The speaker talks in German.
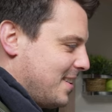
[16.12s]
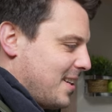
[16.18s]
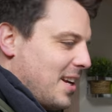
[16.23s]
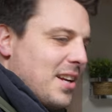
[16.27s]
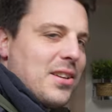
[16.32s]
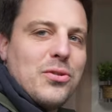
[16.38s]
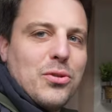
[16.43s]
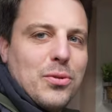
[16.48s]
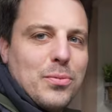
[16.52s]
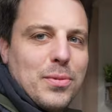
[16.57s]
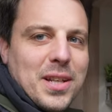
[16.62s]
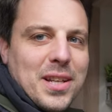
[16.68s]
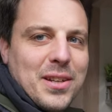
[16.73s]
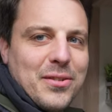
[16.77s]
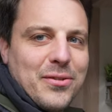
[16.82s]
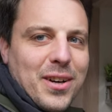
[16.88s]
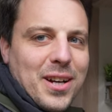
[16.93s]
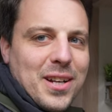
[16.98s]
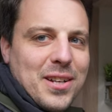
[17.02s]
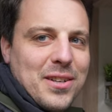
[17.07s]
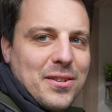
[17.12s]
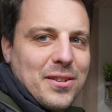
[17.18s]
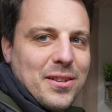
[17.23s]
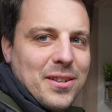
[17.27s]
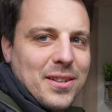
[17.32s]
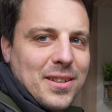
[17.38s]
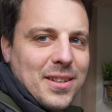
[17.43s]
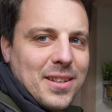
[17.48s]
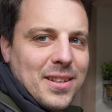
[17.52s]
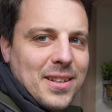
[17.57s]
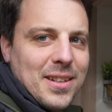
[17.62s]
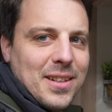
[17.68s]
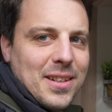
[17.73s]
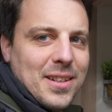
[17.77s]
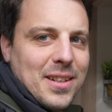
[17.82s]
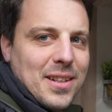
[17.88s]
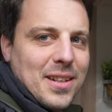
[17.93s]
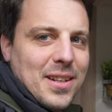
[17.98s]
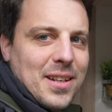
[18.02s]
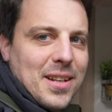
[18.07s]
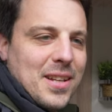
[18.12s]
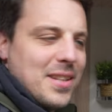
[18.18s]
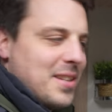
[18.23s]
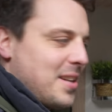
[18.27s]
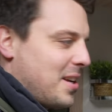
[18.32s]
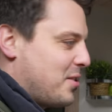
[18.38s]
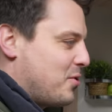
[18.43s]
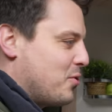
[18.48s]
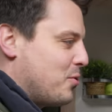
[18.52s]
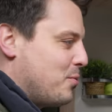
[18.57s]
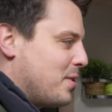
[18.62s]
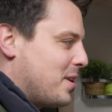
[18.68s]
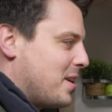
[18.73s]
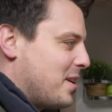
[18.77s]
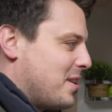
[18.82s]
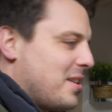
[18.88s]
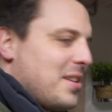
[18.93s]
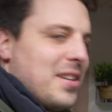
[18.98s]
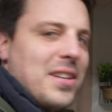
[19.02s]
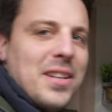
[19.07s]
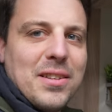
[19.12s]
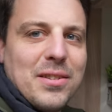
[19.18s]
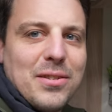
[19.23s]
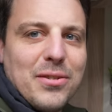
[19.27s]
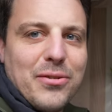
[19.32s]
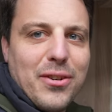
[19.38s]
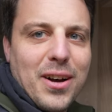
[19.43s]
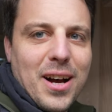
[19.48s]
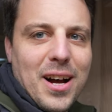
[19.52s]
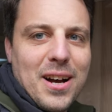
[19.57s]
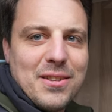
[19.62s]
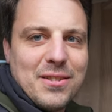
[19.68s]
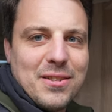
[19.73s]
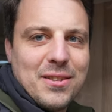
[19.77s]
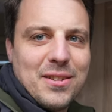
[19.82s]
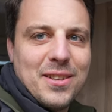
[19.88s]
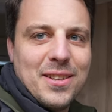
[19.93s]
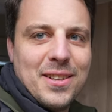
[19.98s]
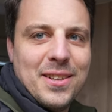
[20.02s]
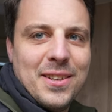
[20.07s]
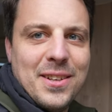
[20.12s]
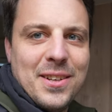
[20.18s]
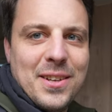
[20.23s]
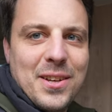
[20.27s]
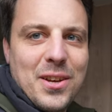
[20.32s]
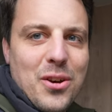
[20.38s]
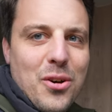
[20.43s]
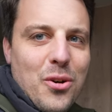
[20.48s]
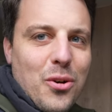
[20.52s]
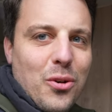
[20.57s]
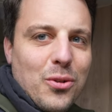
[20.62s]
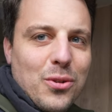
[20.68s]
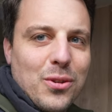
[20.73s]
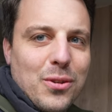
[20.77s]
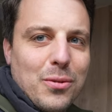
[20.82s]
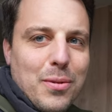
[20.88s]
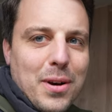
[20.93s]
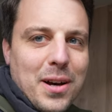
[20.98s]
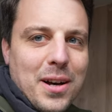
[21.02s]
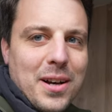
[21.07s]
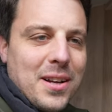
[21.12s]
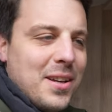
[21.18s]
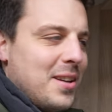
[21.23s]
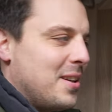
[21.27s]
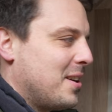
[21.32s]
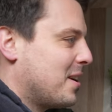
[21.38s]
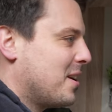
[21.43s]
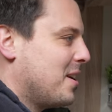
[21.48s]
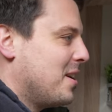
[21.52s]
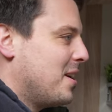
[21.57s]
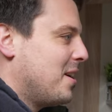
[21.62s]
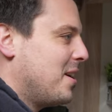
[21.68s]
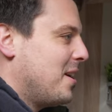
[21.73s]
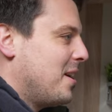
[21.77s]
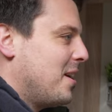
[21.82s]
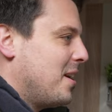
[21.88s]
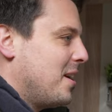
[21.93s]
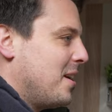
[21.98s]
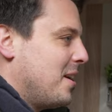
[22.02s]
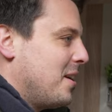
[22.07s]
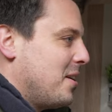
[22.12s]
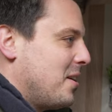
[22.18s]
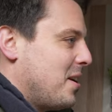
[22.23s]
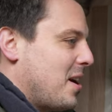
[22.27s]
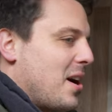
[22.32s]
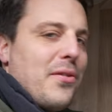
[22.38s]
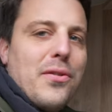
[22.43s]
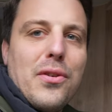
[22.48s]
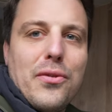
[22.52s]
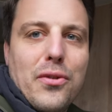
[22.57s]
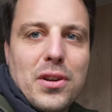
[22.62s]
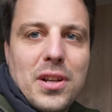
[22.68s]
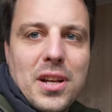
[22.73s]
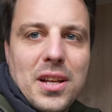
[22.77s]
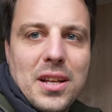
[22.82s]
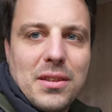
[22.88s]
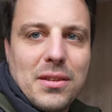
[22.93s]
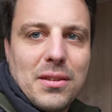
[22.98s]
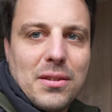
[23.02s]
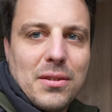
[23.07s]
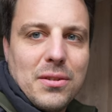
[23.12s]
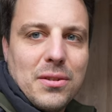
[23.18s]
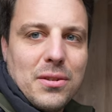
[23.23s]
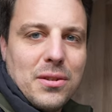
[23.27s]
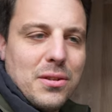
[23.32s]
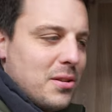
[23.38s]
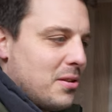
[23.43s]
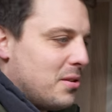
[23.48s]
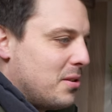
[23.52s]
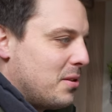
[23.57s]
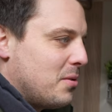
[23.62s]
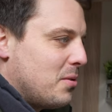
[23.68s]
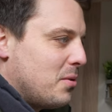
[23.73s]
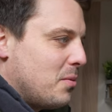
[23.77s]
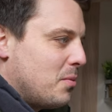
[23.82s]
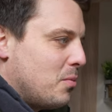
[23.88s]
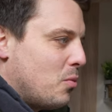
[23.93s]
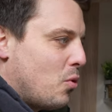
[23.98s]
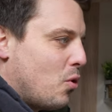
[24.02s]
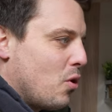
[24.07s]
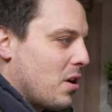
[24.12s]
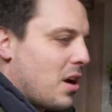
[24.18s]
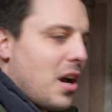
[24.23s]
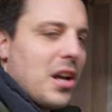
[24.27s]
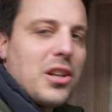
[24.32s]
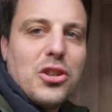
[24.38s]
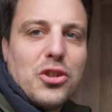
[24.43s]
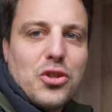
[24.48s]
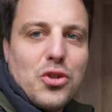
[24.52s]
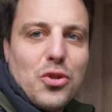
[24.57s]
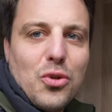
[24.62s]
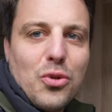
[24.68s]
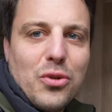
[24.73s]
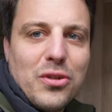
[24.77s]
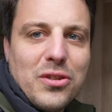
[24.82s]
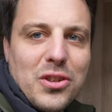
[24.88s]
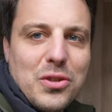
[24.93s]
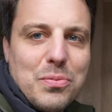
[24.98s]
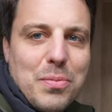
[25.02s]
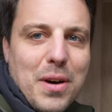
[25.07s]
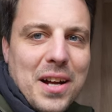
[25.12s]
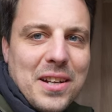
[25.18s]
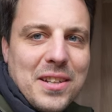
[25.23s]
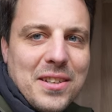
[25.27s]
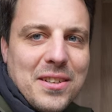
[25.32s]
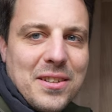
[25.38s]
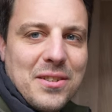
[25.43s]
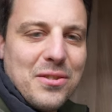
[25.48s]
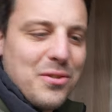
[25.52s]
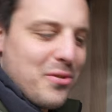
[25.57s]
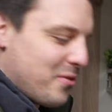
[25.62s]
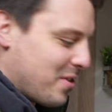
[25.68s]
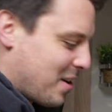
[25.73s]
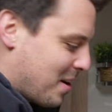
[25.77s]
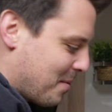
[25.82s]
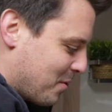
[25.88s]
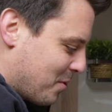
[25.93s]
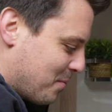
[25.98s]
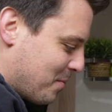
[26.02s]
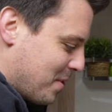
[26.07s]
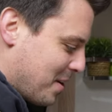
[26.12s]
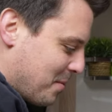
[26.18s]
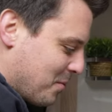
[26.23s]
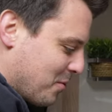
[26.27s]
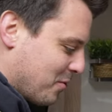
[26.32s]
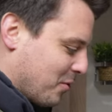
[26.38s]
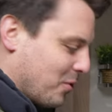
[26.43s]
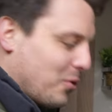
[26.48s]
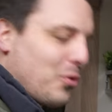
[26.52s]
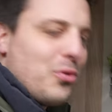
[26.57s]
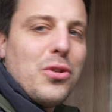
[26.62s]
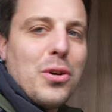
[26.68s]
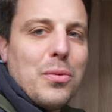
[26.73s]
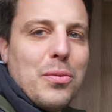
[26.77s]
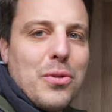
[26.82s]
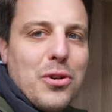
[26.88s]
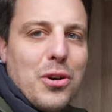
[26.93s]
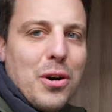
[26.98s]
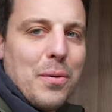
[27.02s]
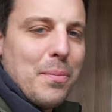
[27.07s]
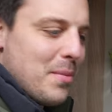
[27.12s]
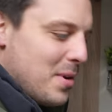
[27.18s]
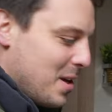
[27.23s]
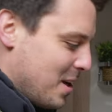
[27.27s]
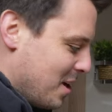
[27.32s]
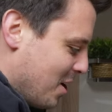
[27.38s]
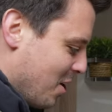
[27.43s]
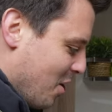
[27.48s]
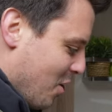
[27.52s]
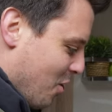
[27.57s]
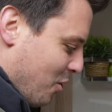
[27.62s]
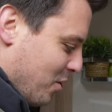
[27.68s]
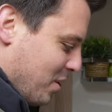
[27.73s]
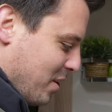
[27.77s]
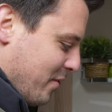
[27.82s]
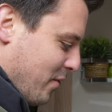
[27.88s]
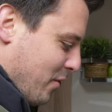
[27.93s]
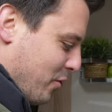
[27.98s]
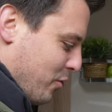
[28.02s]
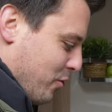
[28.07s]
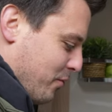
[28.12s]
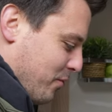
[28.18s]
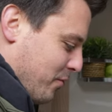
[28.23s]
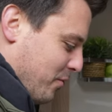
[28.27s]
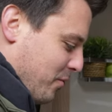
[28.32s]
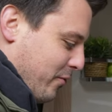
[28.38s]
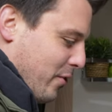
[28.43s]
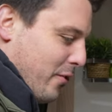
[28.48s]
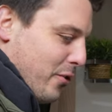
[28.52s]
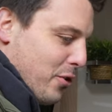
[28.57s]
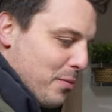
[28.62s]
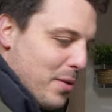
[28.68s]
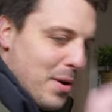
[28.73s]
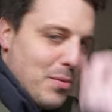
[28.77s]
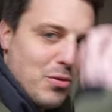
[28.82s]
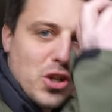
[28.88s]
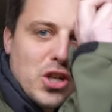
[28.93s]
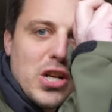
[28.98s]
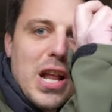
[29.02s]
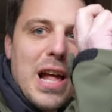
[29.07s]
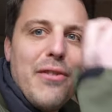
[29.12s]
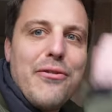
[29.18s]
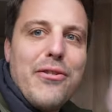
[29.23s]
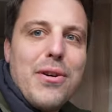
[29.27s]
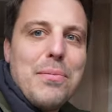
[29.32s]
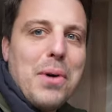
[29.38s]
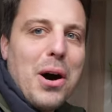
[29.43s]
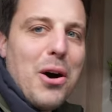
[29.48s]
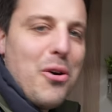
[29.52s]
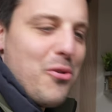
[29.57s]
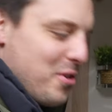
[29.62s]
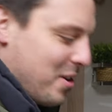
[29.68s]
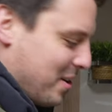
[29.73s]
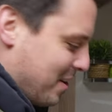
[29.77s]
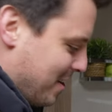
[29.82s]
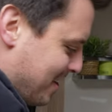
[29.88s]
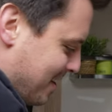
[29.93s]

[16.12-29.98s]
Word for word: Techtomi geht weiter. Techtomi geht in die nächste Phase. Und zwar, ja, wir wollen ja jetzt äh, morgen eigentlich schon los nach Spanien und wir haben noch mal eben unseren Router bekommen und den wollen wir auch nochmal eben schnell verbauen.